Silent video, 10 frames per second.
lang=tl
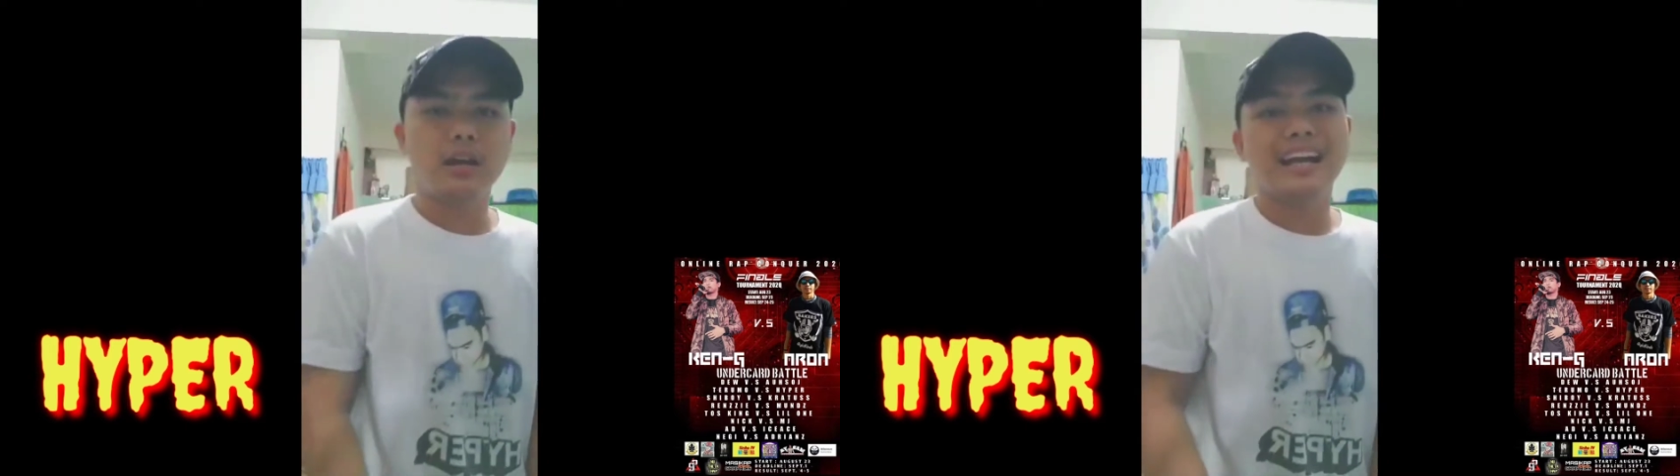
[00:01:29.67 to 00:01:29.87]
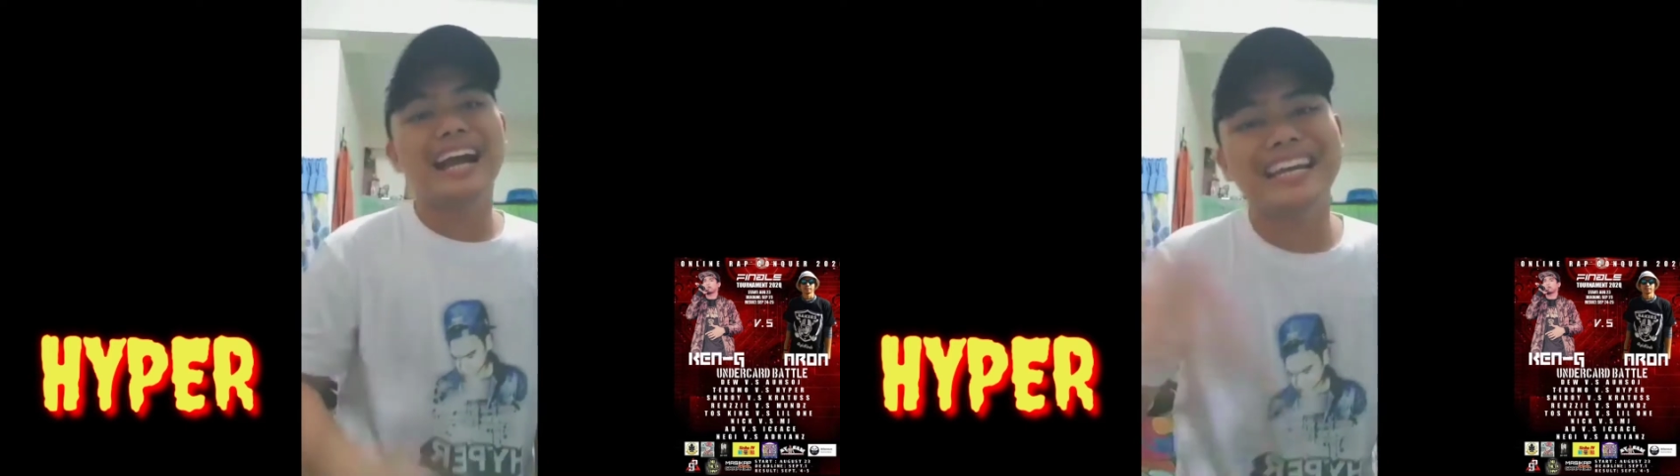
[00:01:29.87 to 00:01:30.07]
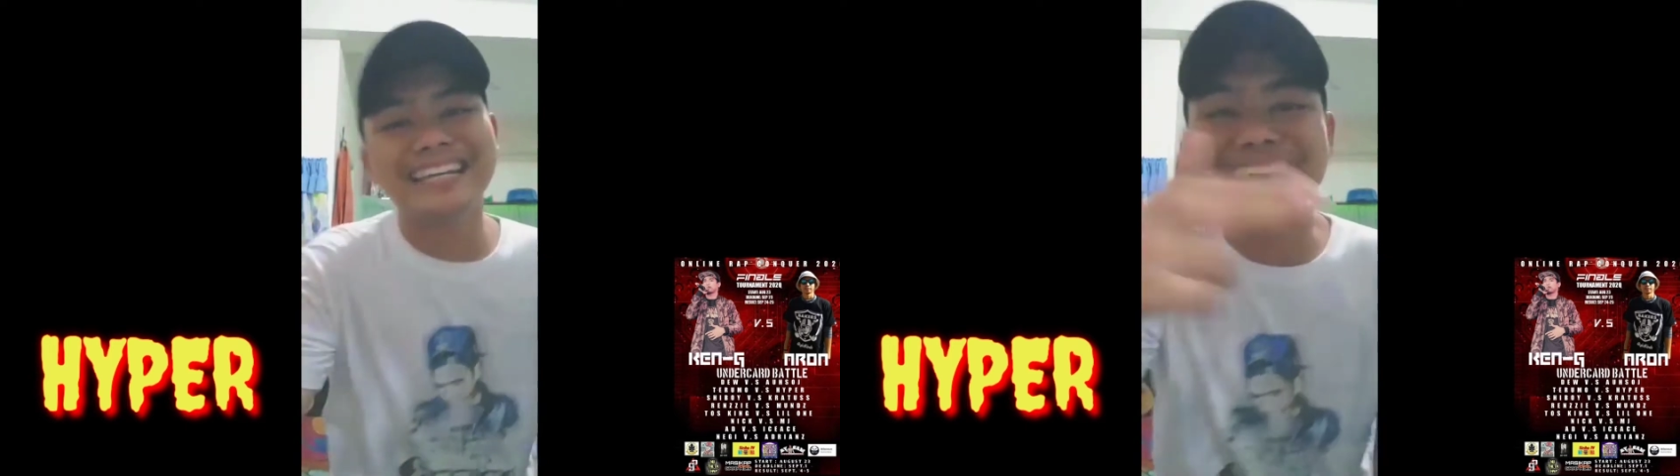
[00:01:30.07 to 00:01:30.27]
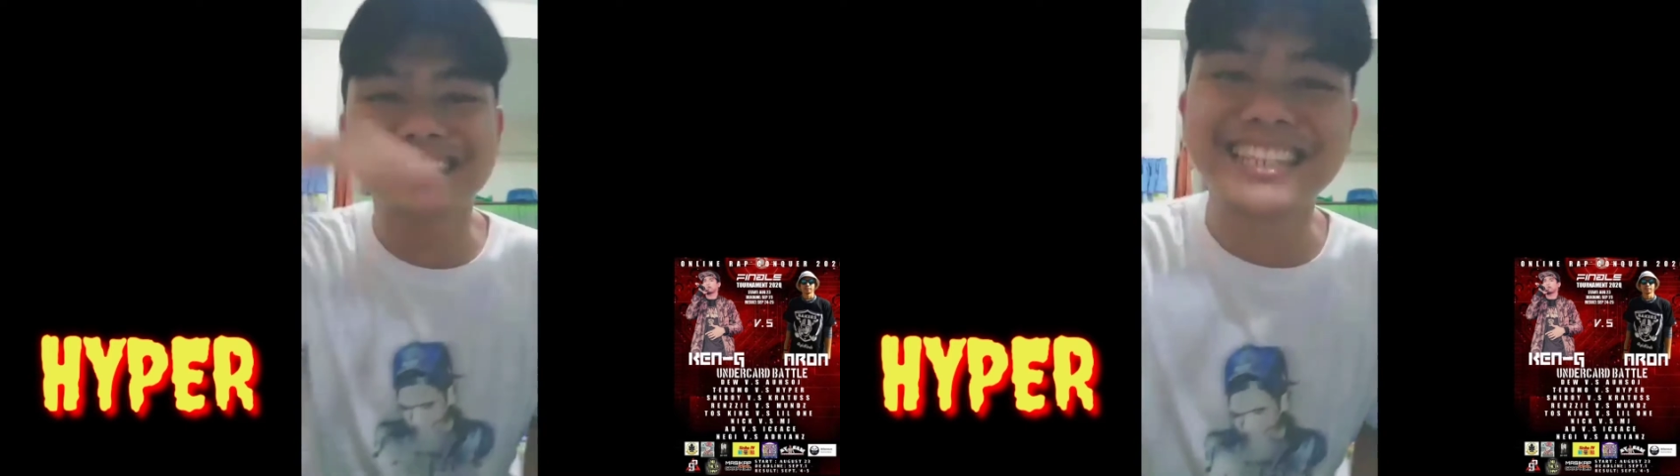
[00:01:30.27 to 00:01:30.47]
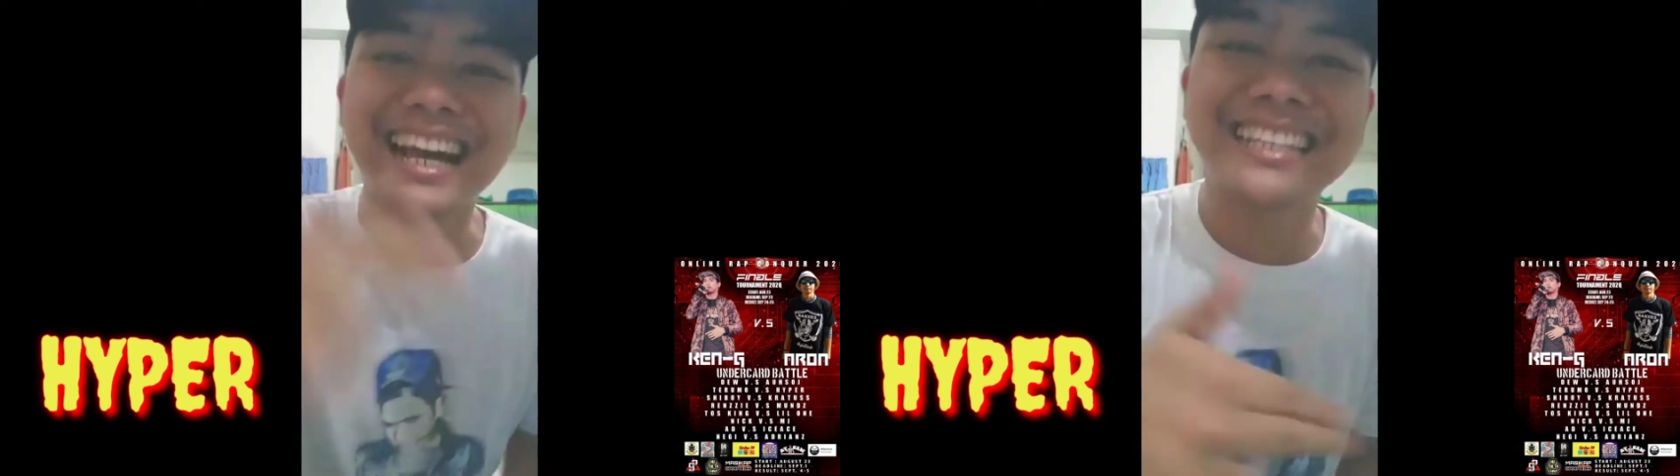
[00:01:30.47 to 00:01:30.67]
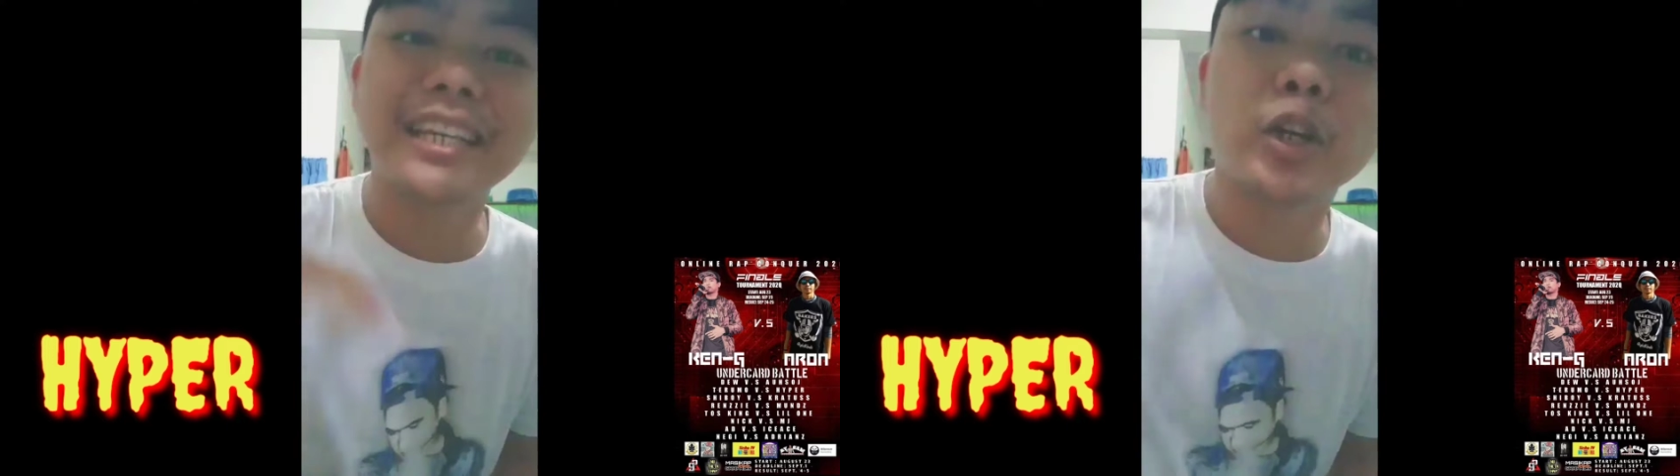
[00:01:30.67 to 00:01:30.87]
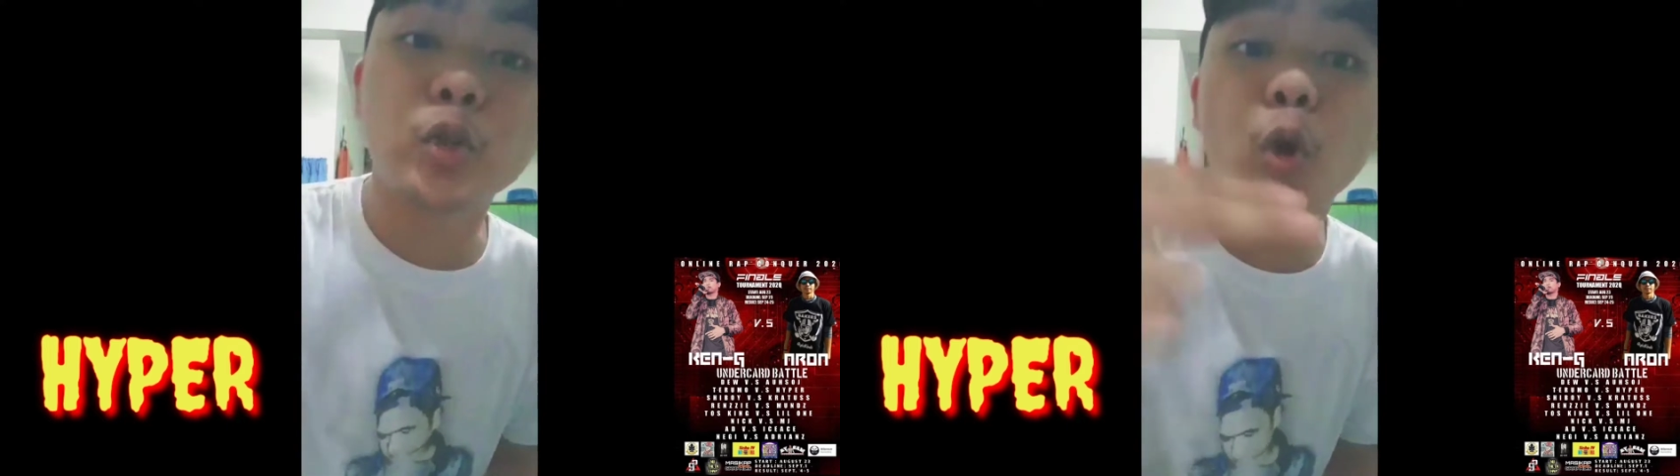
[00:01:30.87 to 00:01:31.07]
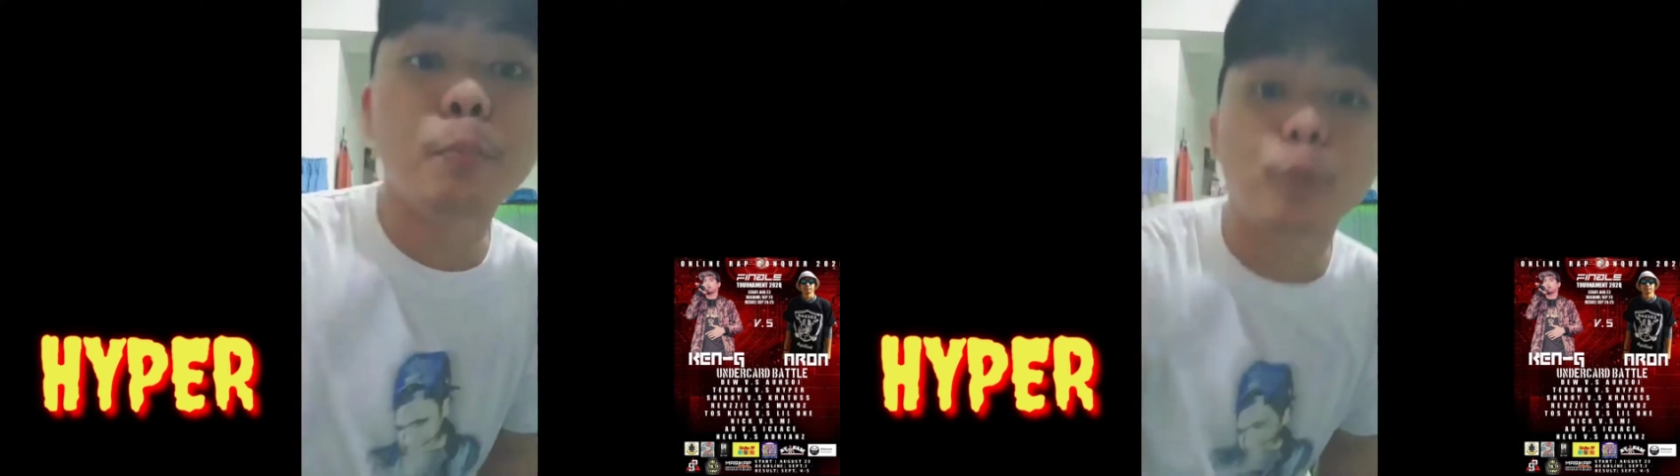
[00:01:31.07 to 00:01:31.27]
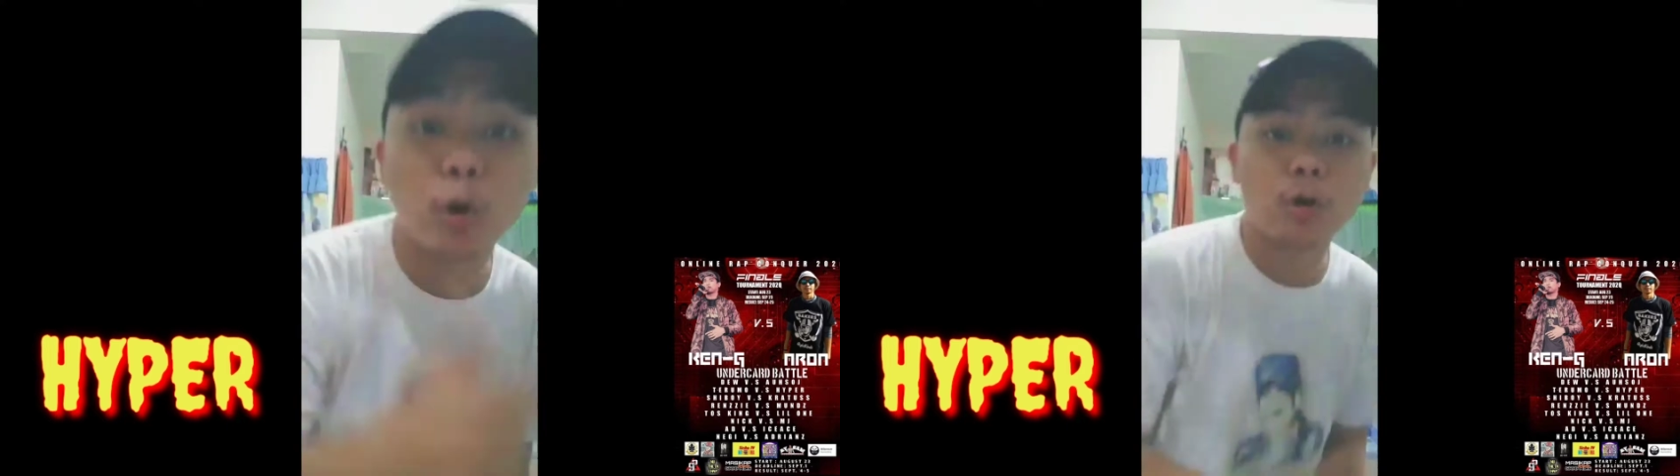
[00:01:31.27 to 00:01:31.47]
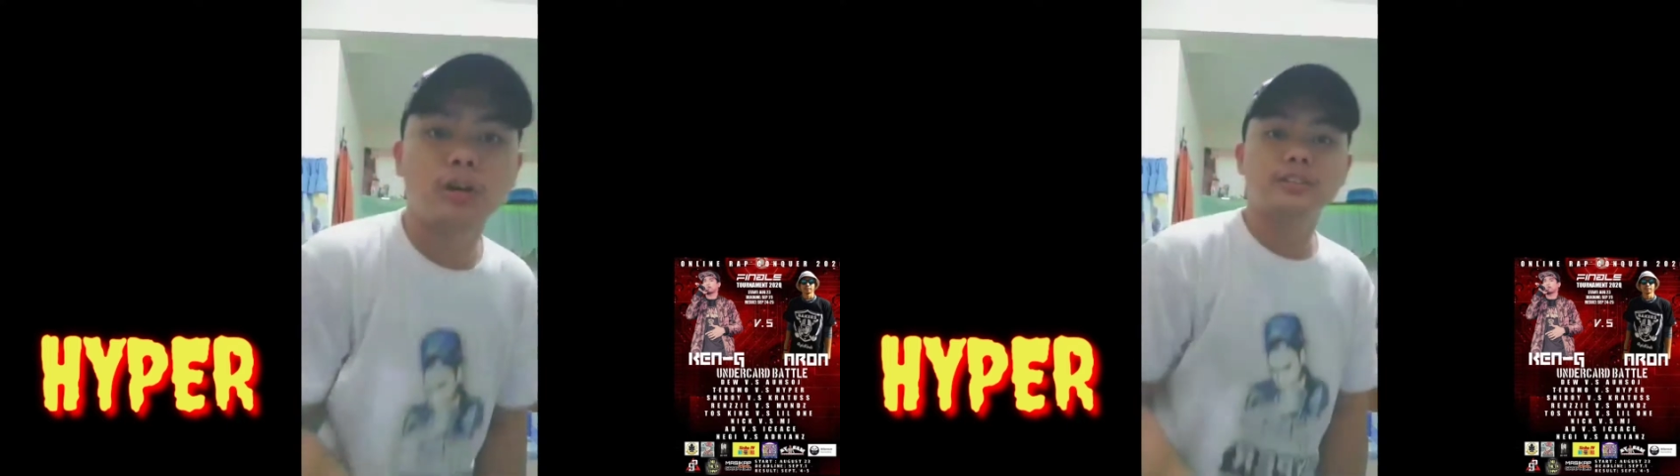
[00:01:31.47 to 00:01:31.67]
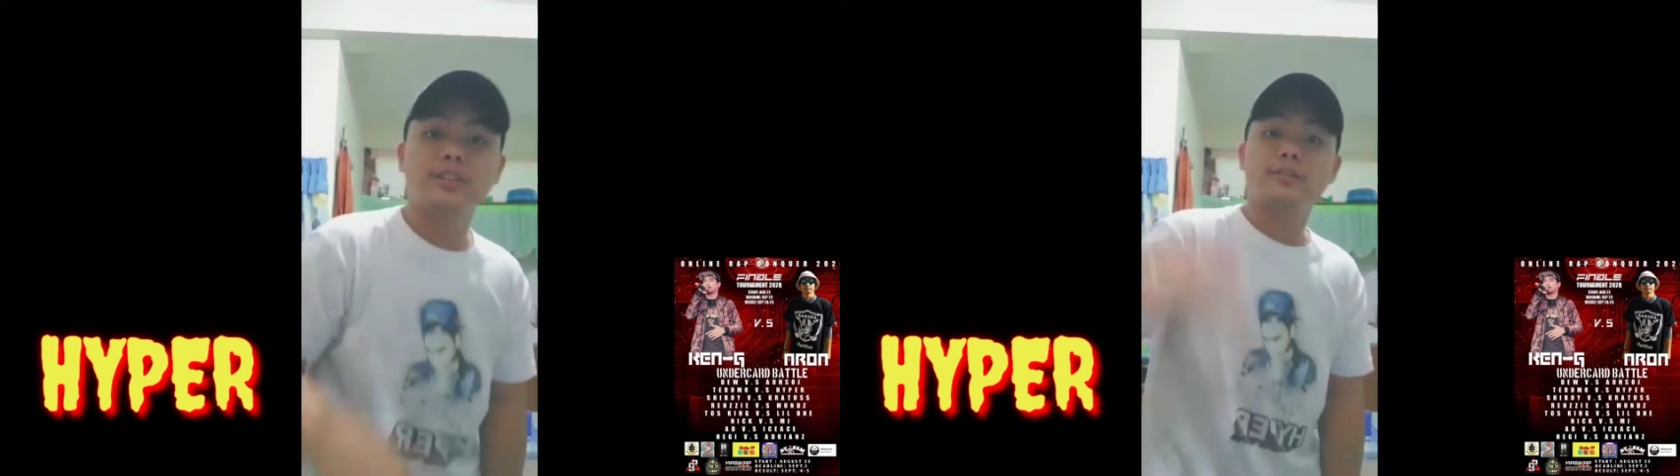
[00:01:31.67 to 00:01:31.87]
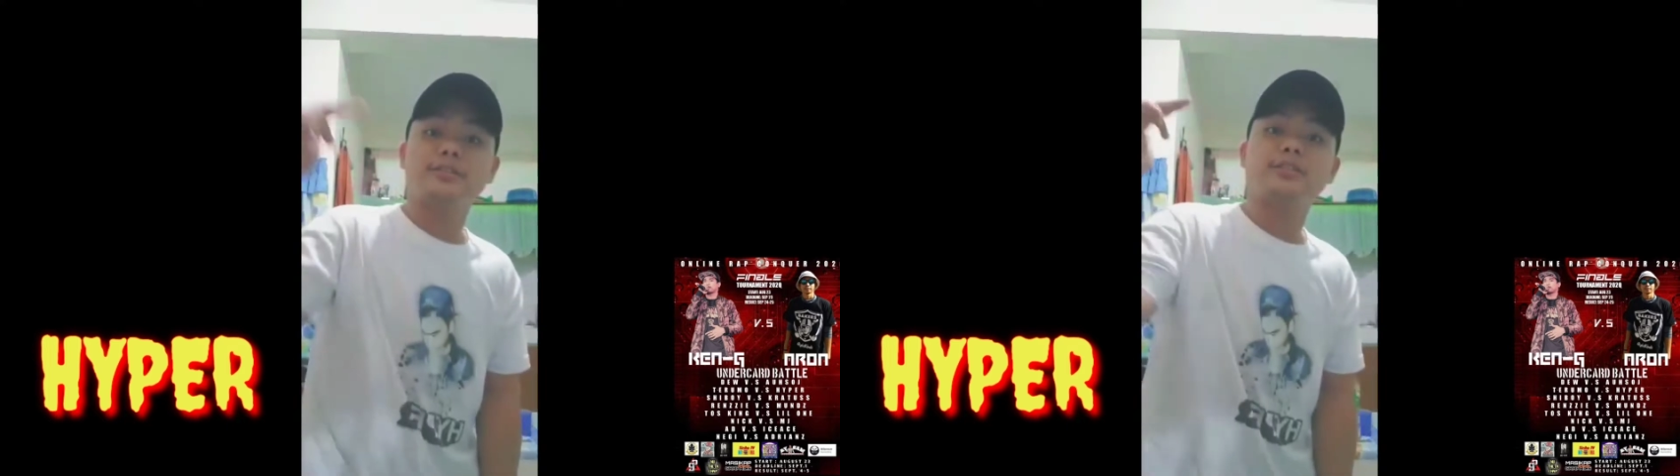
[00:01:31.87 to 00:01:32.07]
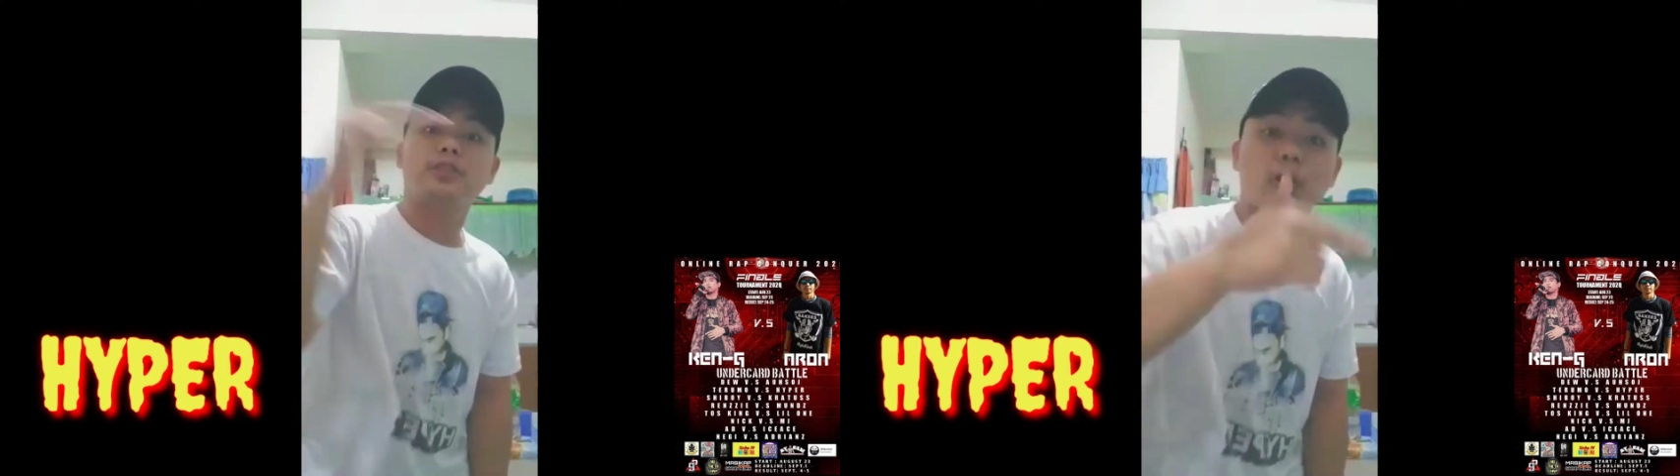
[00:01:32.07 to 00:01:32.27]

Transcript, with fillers: Gaya ng sa kanyang nobyo, charot sa